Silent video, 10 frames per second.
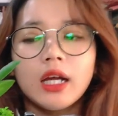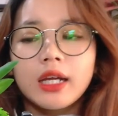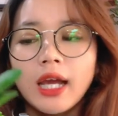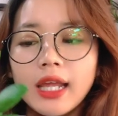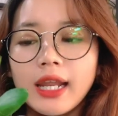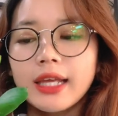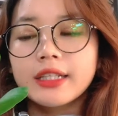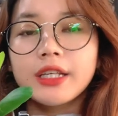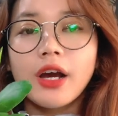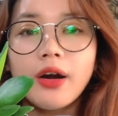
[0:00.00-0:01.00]
Cây này
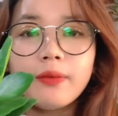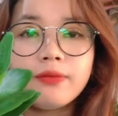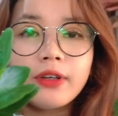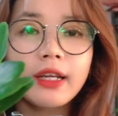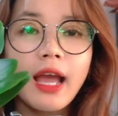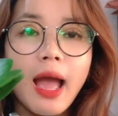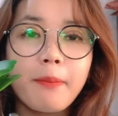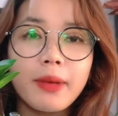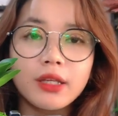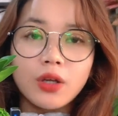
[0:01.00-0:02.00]
thì hợp với cả
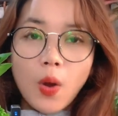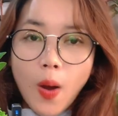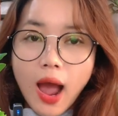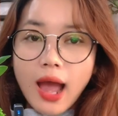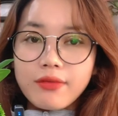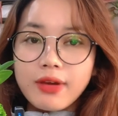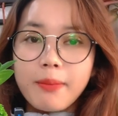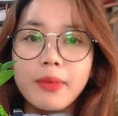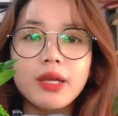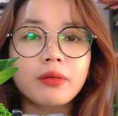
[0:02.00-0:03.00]
mệnh hỏa và
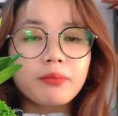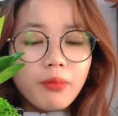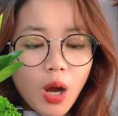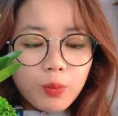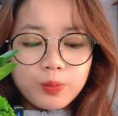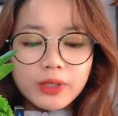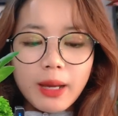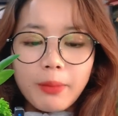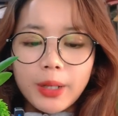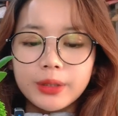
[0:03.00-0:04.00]
mệnh mộc
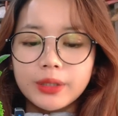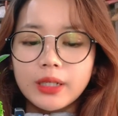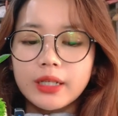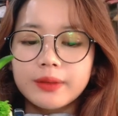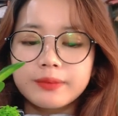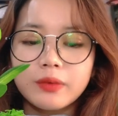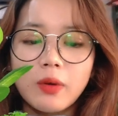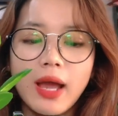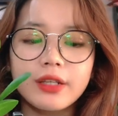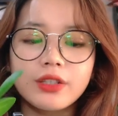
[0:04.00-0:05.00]
nha mọi người.
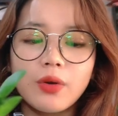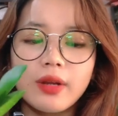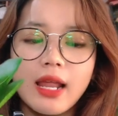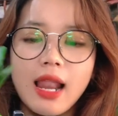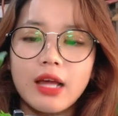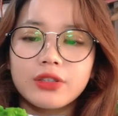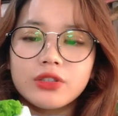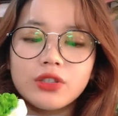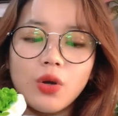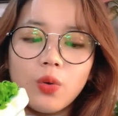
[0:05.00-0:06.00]
Loại chậu này là
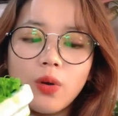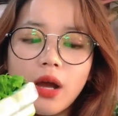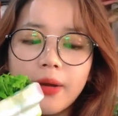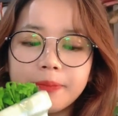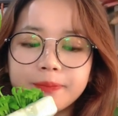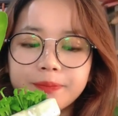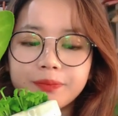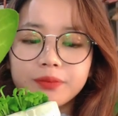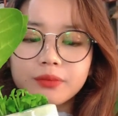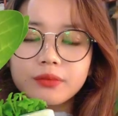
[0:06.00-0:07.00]
chậu uh,
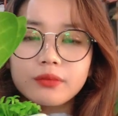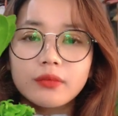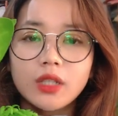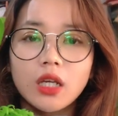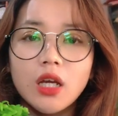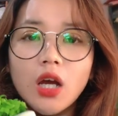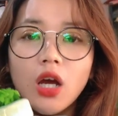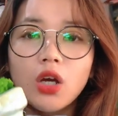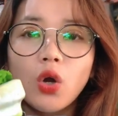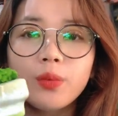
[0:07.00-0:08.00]

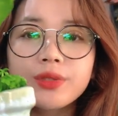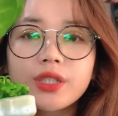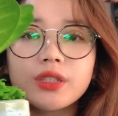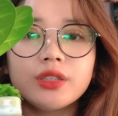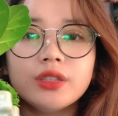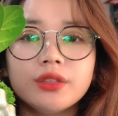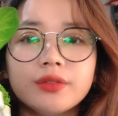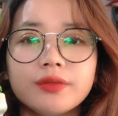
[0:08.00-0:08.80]
gốm sứ.